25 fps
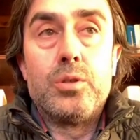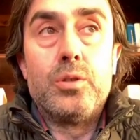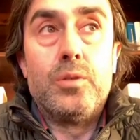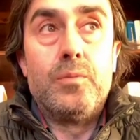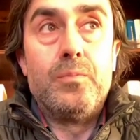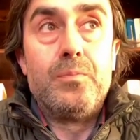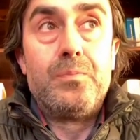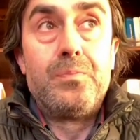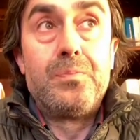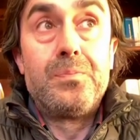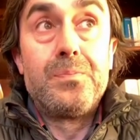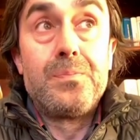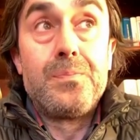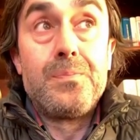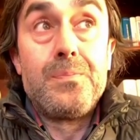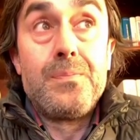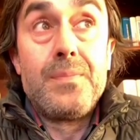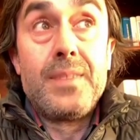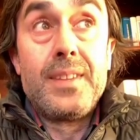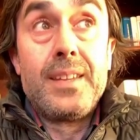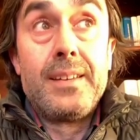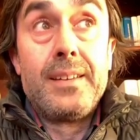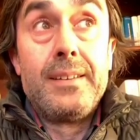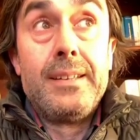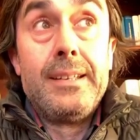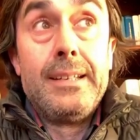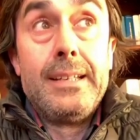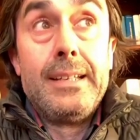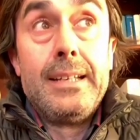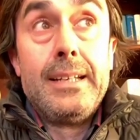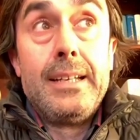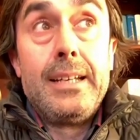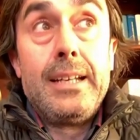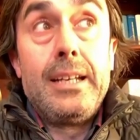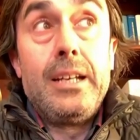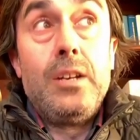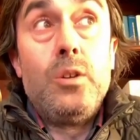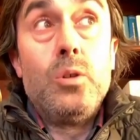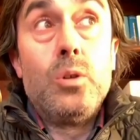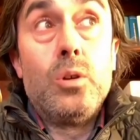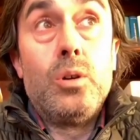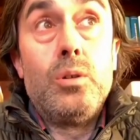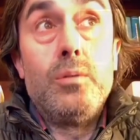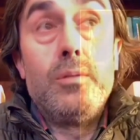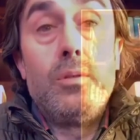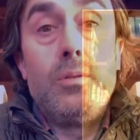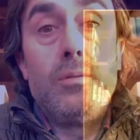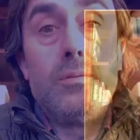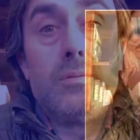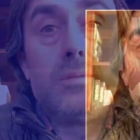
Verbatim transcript: ¿Cómo está siendo ese grupo de trabajo?